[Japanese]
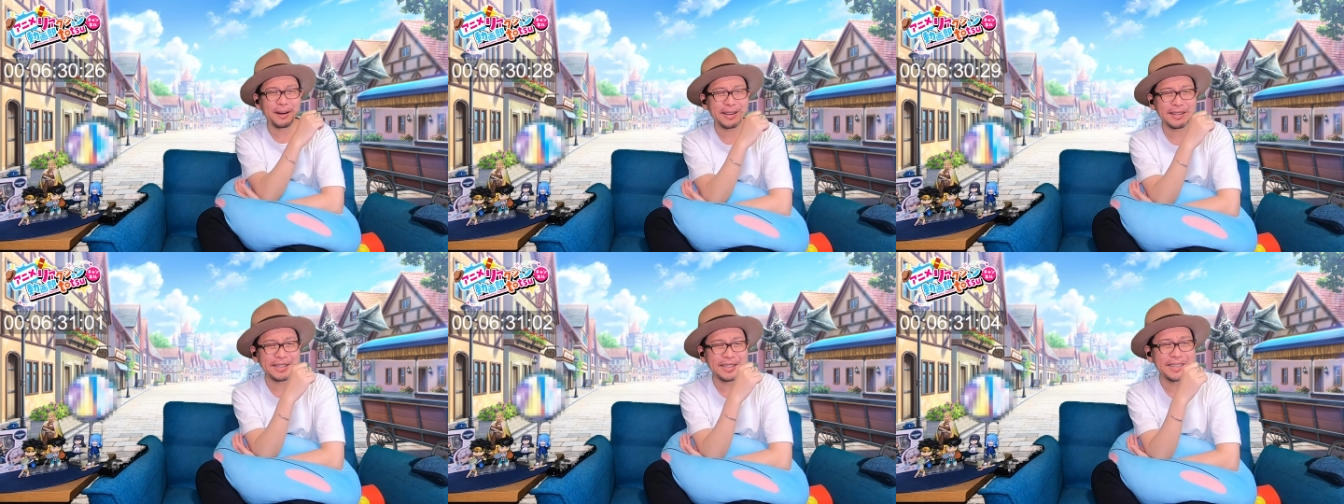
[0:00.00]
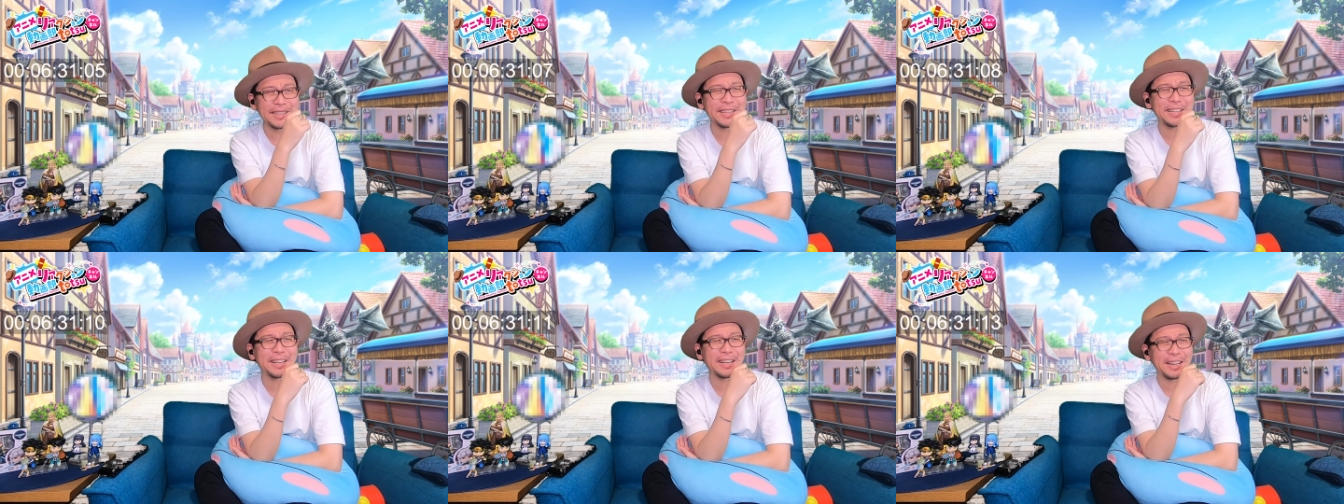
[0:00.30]
は
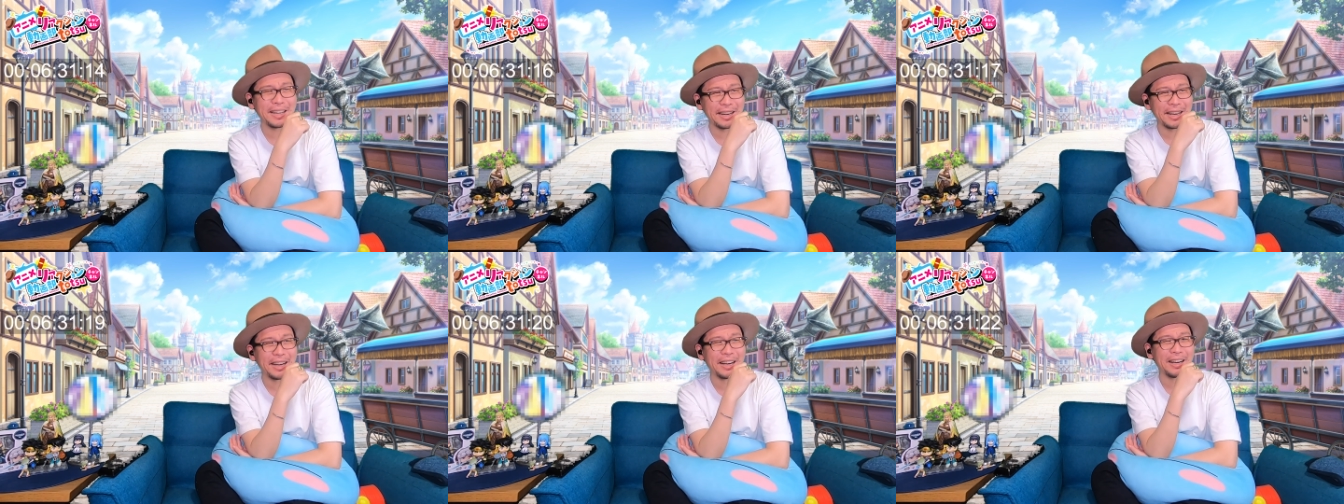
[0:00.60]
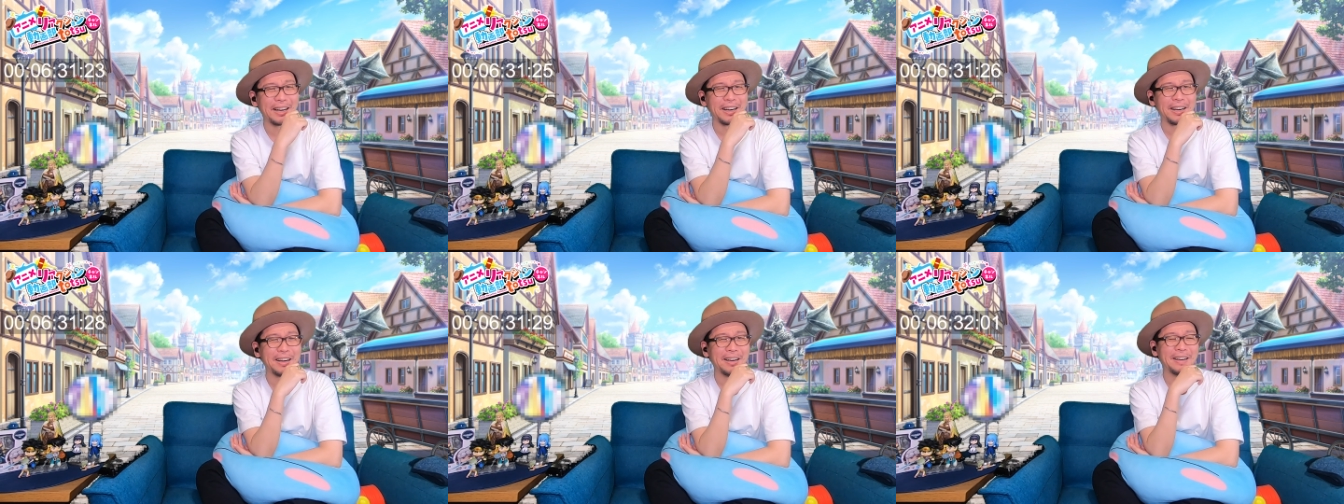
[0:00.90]
いいか
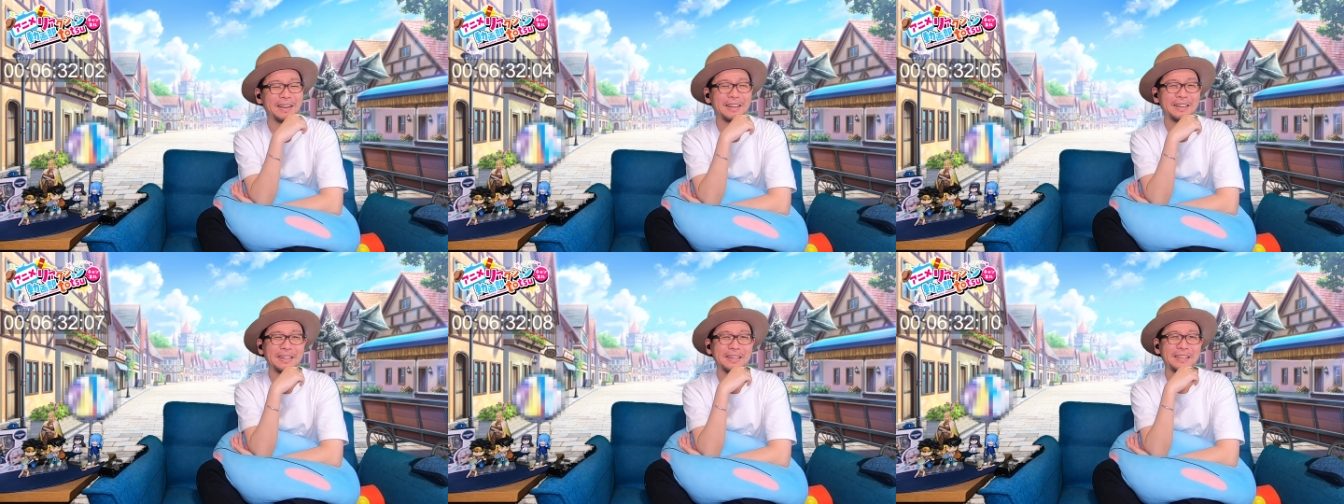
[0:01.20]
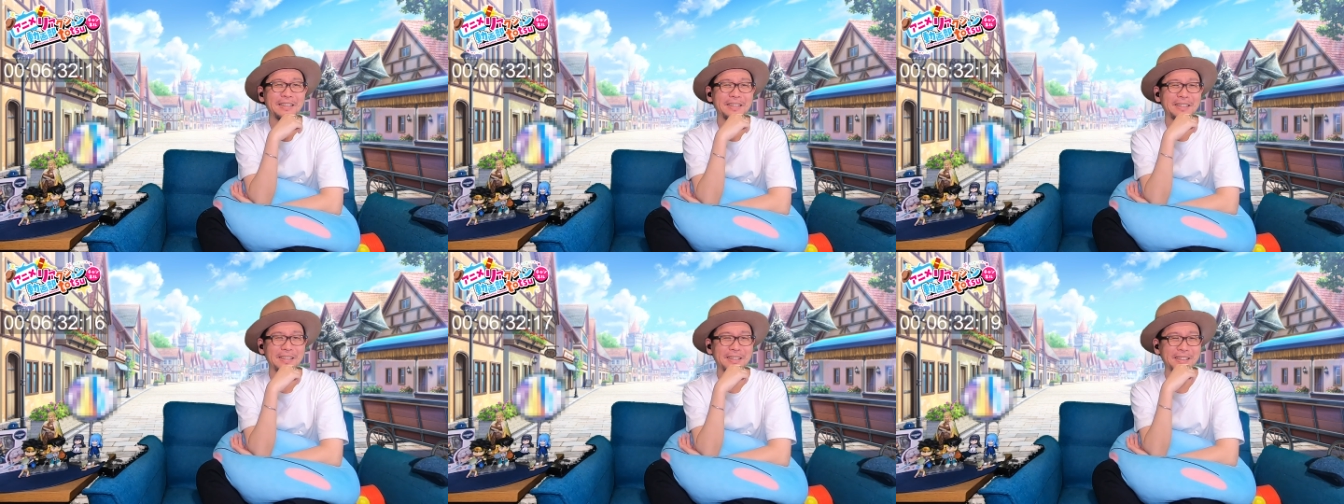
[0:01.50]
ら、
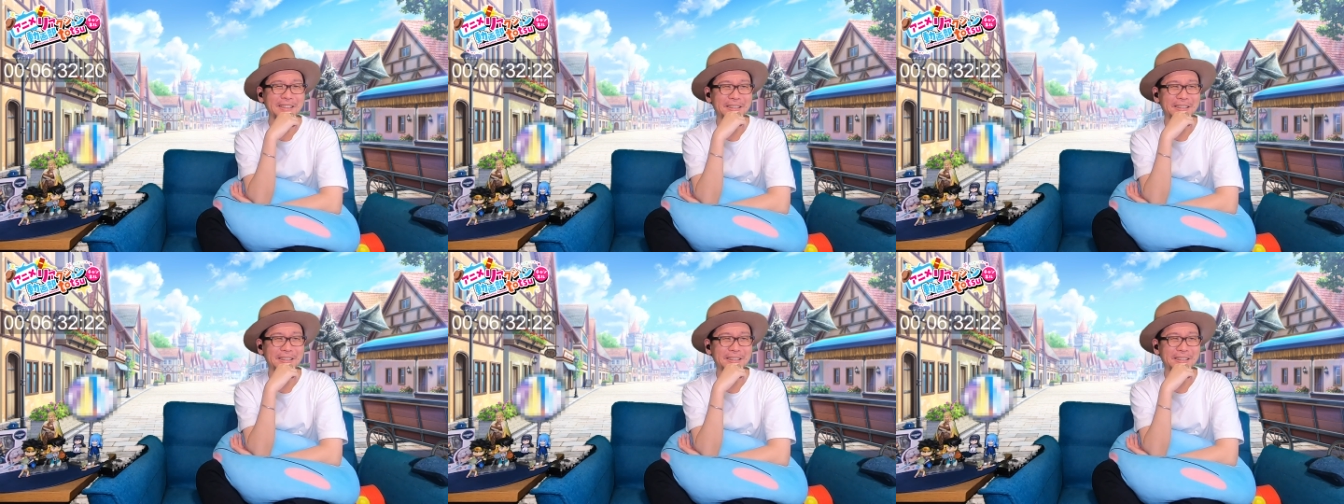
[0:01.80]
ね